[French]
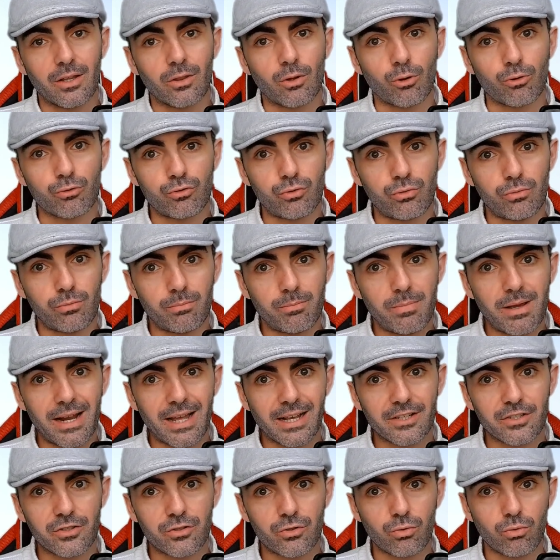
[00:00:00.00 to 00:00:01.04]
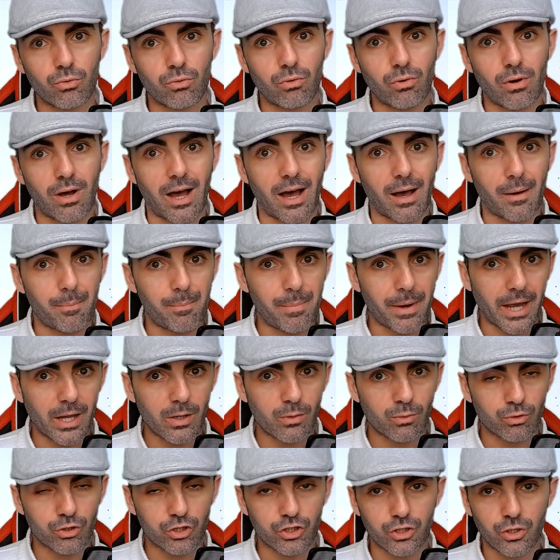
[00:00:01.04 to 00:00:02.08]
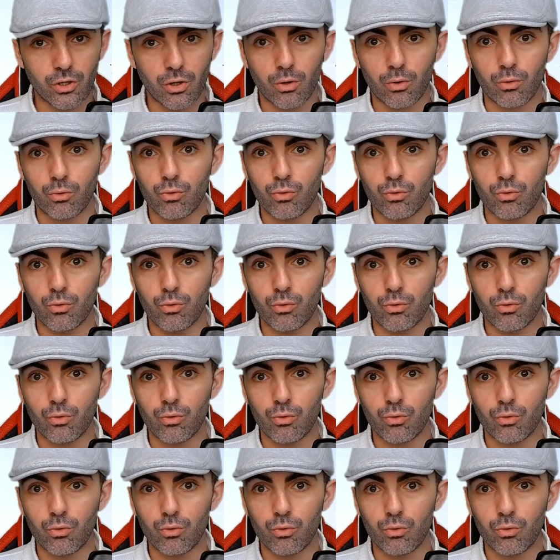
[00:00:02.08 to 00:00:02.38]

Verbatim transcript: dans une belle action à Paris-Longchamp